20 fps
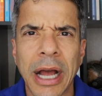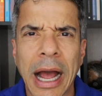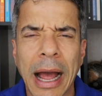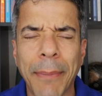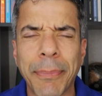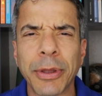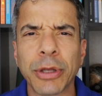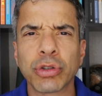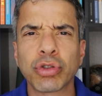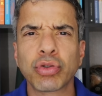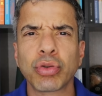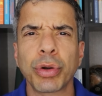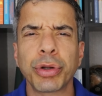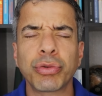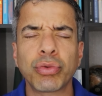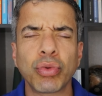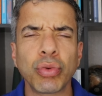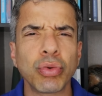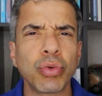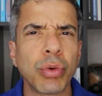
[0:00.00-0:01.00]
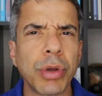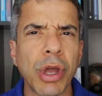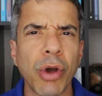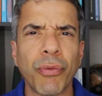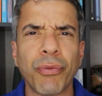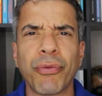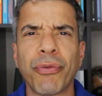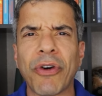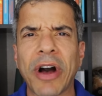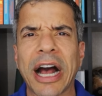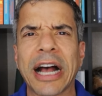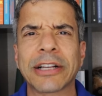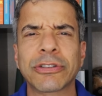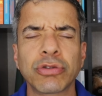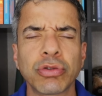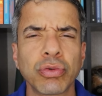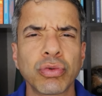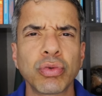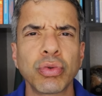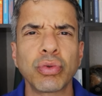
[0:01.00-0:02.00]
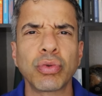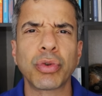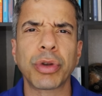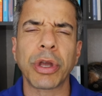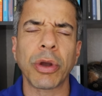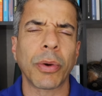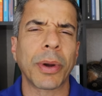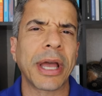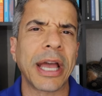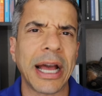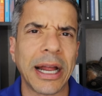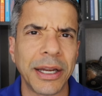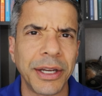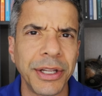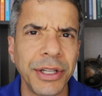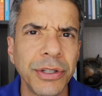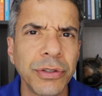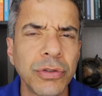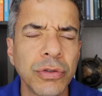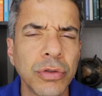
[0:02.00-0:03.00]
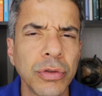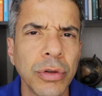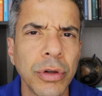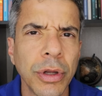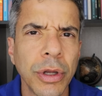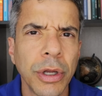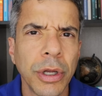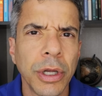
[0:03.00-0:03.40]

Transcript: Abençoe tudo que eu faço, tudo que eu realizo.